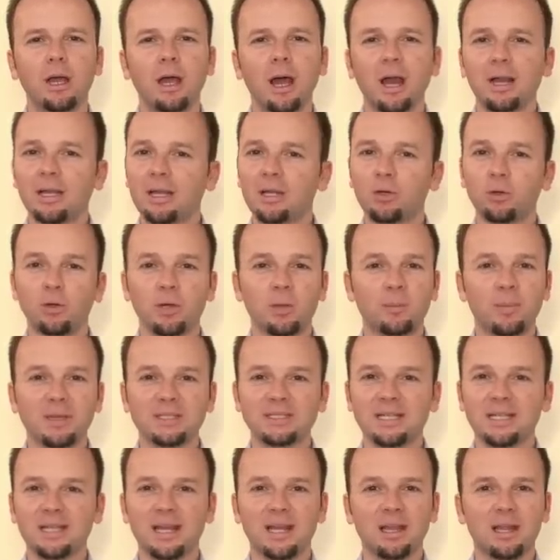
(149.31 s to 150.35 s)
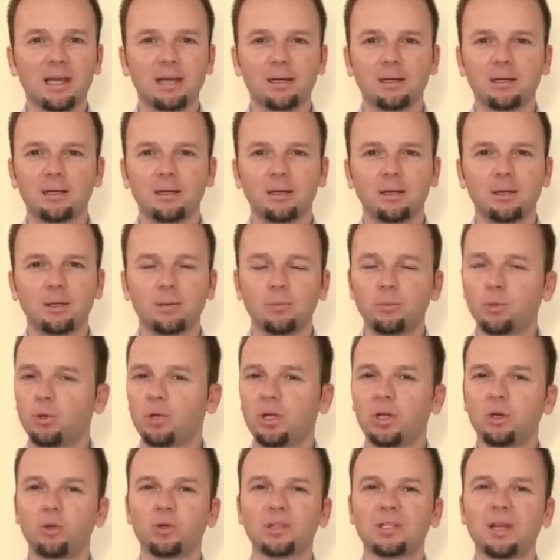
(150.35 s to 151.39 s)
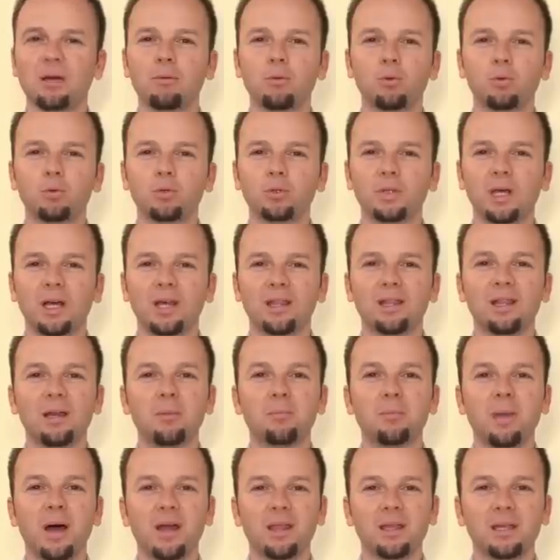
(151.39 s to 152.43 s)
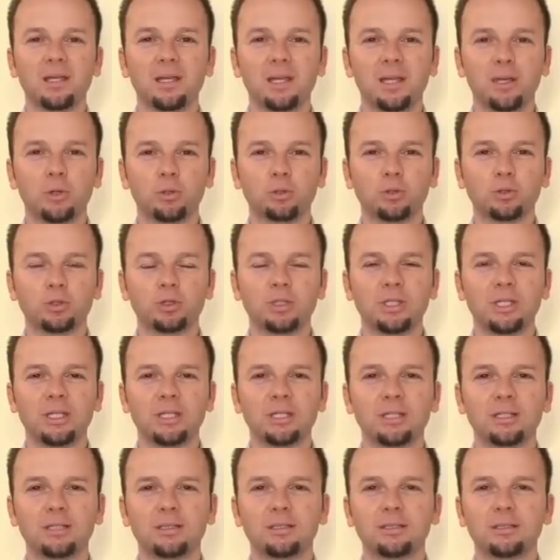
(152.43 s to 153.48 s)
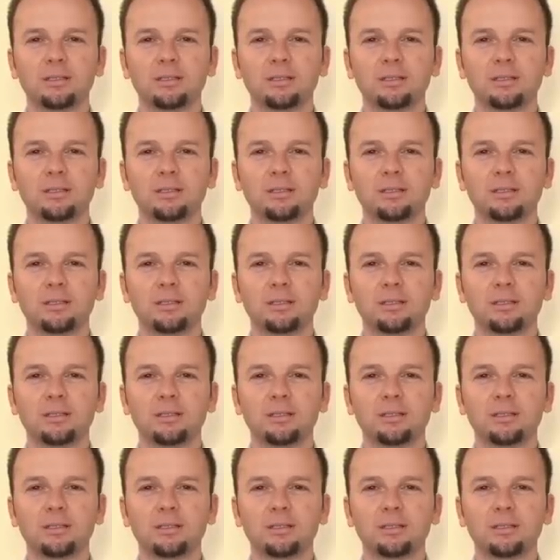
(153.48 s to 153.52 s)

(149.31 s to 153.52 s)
al que no le pasa nada, porque no es la voluntad del Padre que lo sostiene.